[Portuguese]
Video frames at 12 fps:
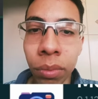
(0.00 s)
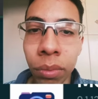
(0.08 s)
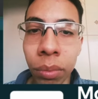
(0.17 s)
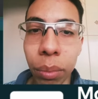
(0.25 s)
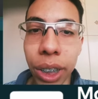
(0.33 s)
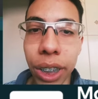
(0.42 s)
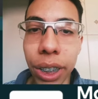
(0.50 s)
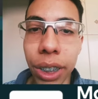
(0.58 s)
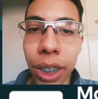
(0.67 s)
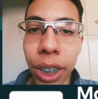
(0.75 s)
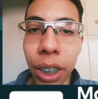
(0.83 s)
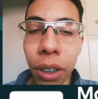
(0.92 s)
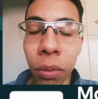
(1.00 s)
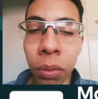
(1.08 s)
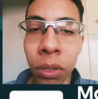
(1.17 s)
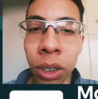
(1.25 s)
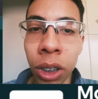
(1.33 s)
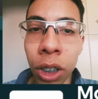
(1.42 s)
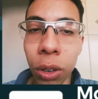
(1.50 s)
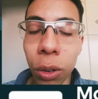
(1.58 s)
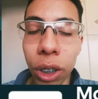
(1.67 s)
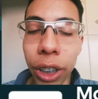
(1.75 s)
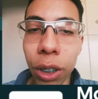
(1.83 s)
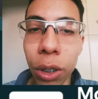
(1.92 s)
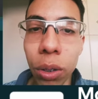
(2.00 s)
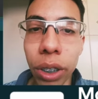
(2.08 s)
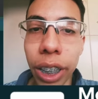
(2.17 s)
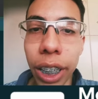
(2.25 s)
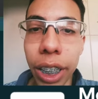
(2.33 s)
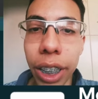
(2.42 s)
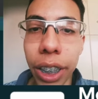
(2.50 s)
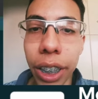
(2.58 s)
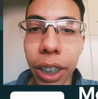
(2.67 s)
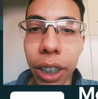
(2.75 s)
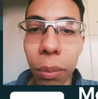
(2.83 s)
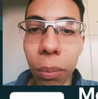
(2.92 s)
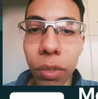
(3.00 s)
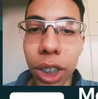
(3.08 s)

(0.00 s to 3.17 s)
Mas assim, qualquer celular aí que